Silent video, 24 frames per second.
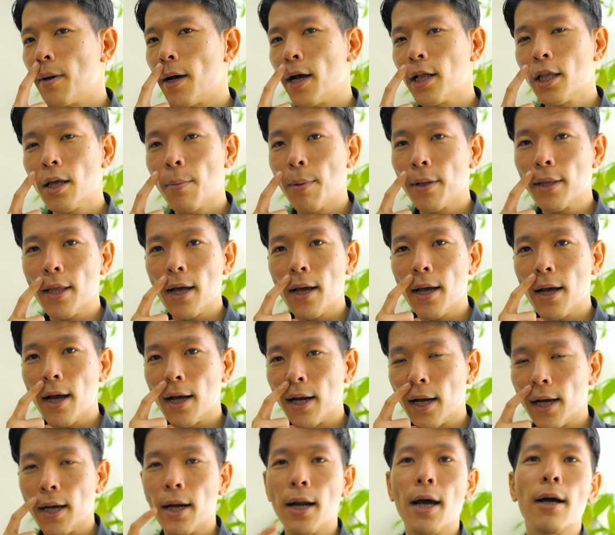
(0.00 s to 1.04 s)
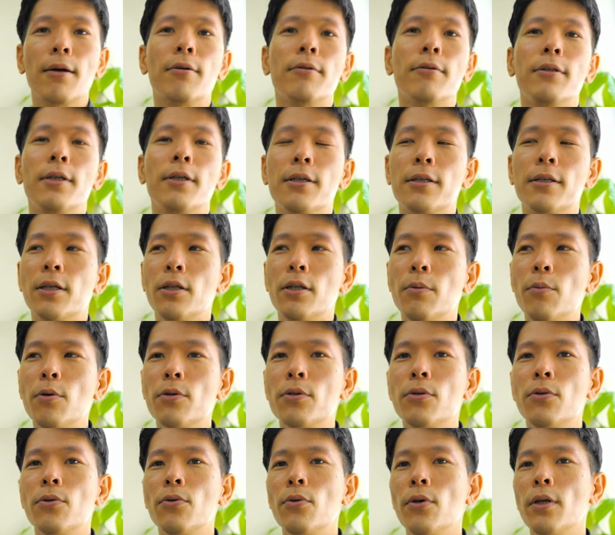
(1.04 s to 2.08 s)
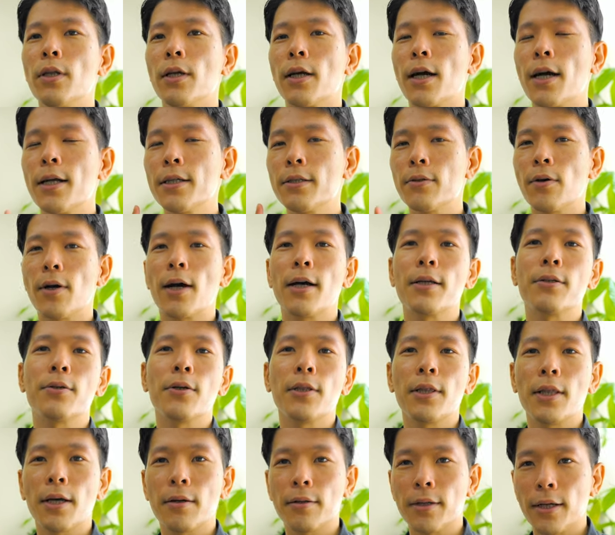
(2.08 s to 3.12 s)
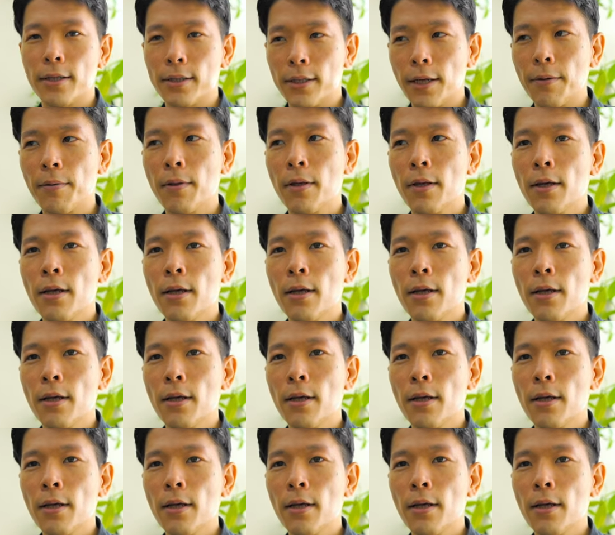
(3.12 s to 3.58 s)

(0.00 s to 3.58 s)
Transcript: はたまた鼻から吐くんですけども、その時に数を数えてください。